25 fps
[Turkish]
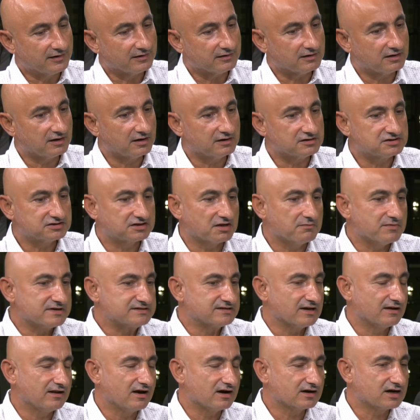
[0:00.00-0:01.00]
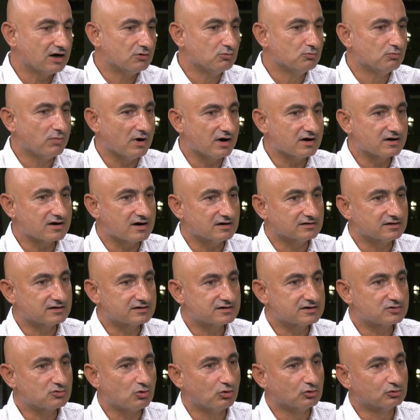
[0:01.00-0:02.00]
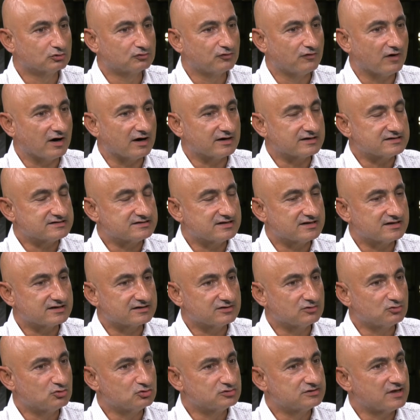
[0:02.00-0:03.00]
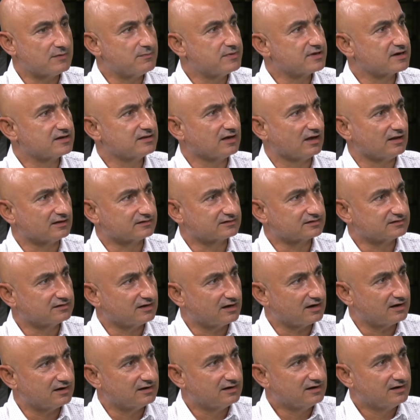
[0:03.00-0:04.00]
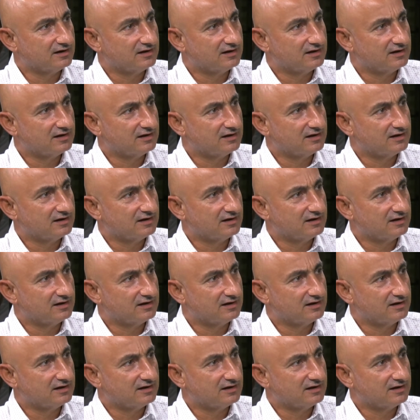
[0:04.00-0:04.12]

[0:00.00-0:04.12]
E, işte mesela kamu bankaları konut faizlerini %1'in altına